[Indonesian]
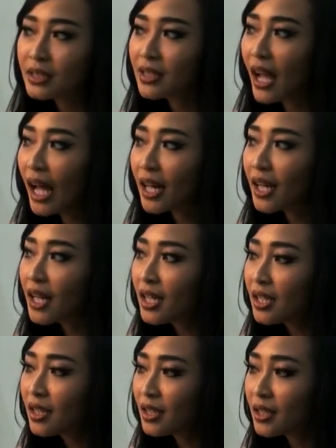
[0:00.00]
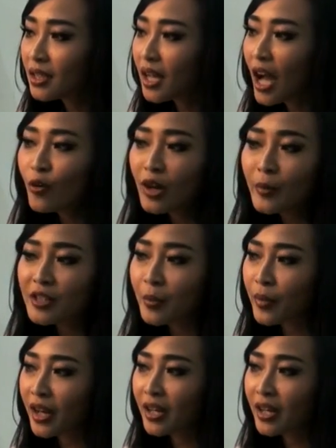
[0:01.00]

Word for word: sekarang Eh, aku nggak bisa